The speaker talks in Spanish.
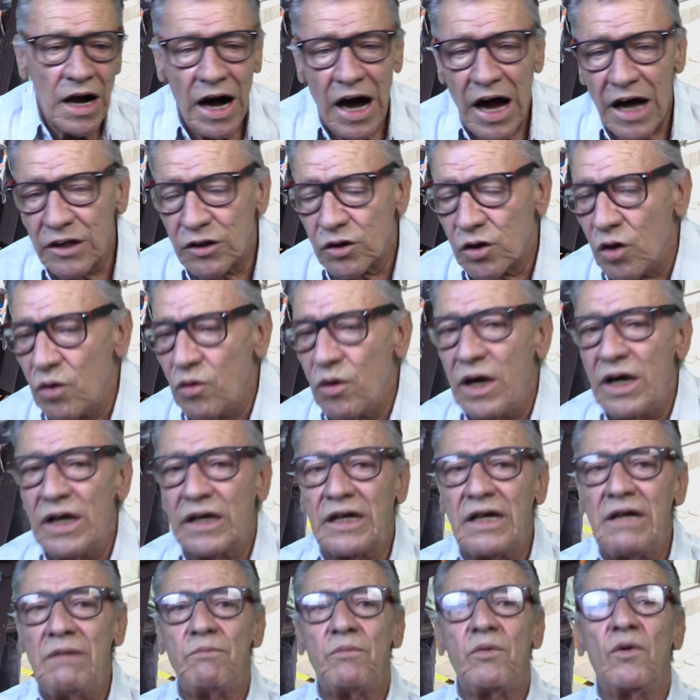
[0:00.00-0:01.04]
a todo el
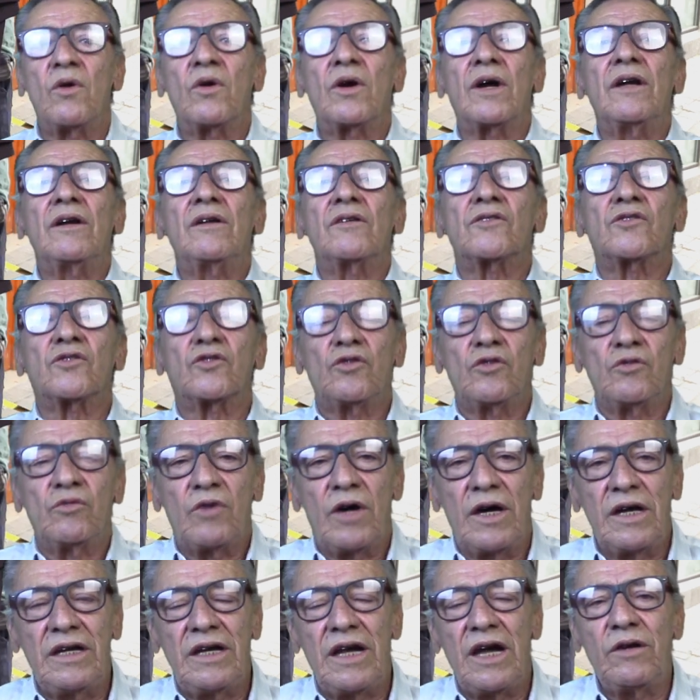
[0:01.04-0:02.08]
equipo que nos
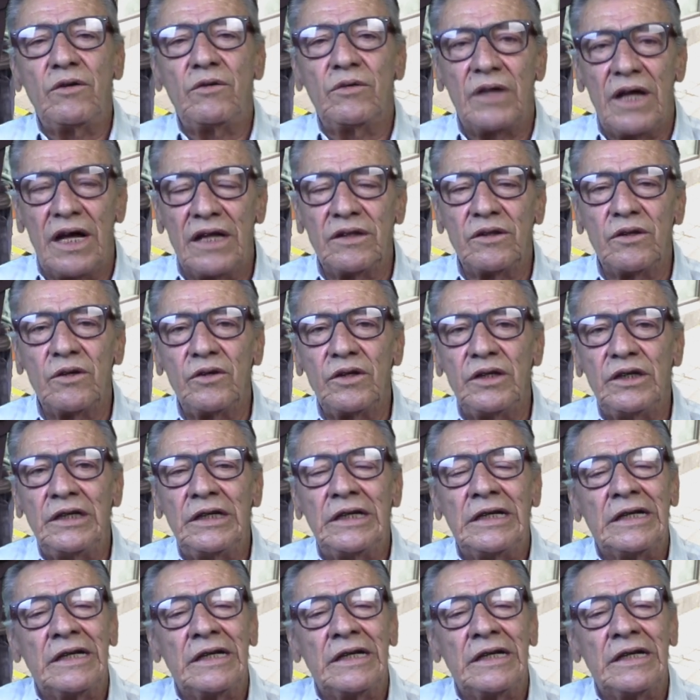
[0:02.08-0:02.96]
estuvo ahí ayudando y